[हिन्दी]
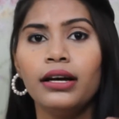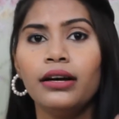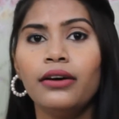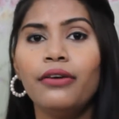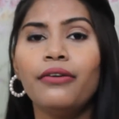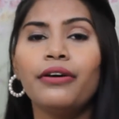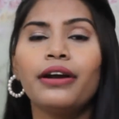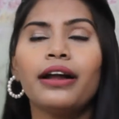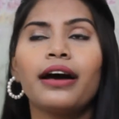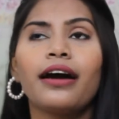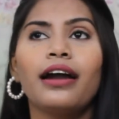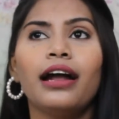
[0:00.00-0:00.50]

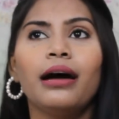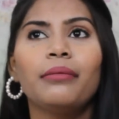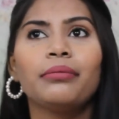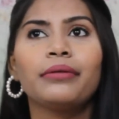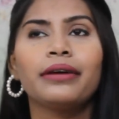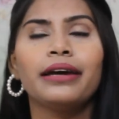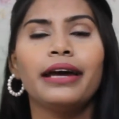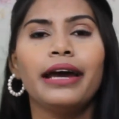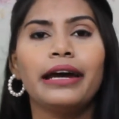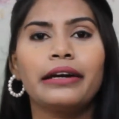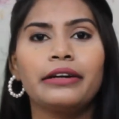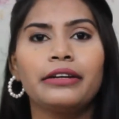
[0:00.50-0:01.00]
और अगर
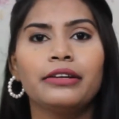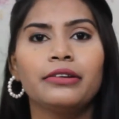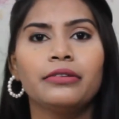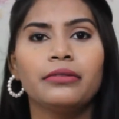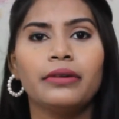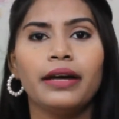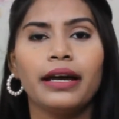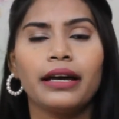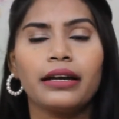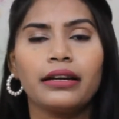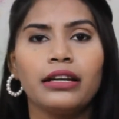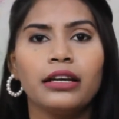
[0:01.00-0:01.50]
आपके एक्टिव
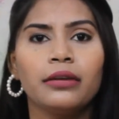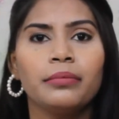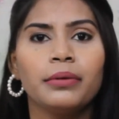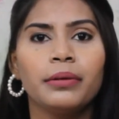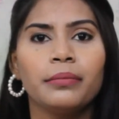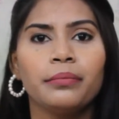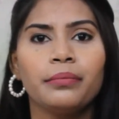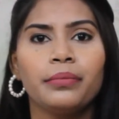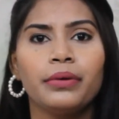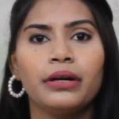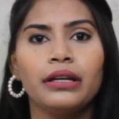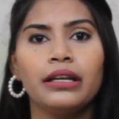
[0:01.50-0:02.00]
एक्ने
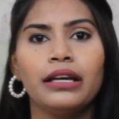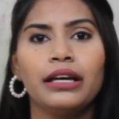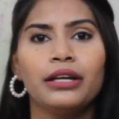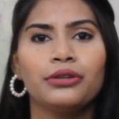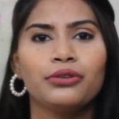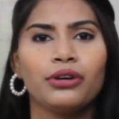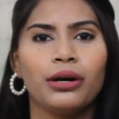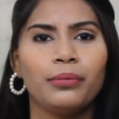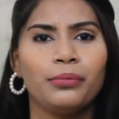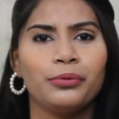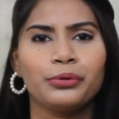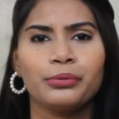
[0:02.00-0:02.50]
पिम्पल है
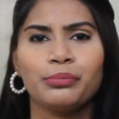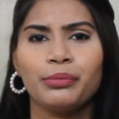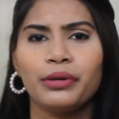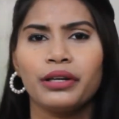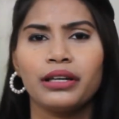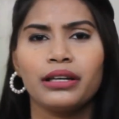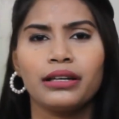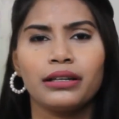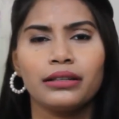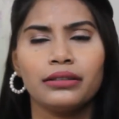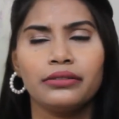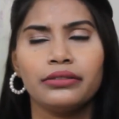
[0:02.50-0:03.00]
तो आप
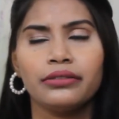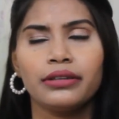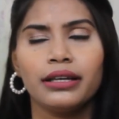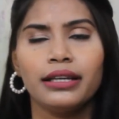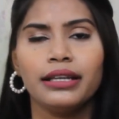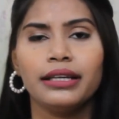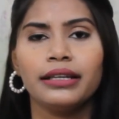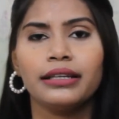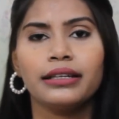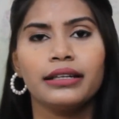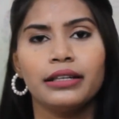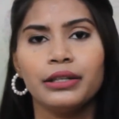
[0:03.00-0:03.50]
उसमें इसके
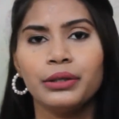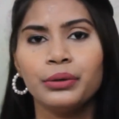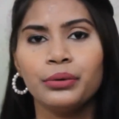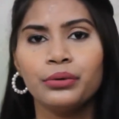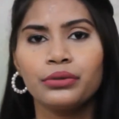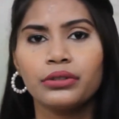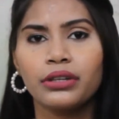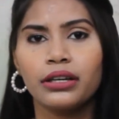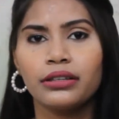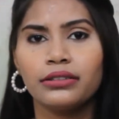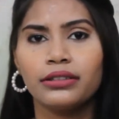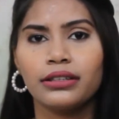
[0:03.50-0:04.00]
लिए कर्ड
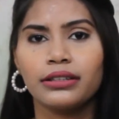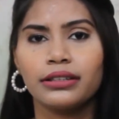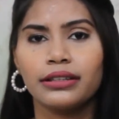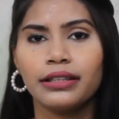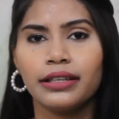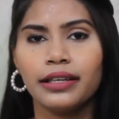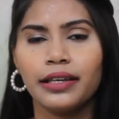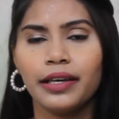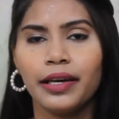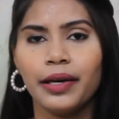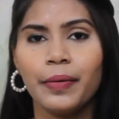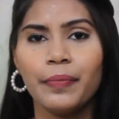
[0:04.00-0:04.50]
यूज़ कर
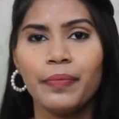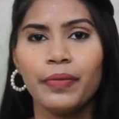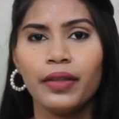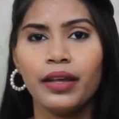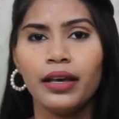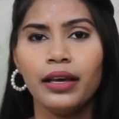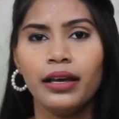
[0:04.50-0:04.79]
सकते हैं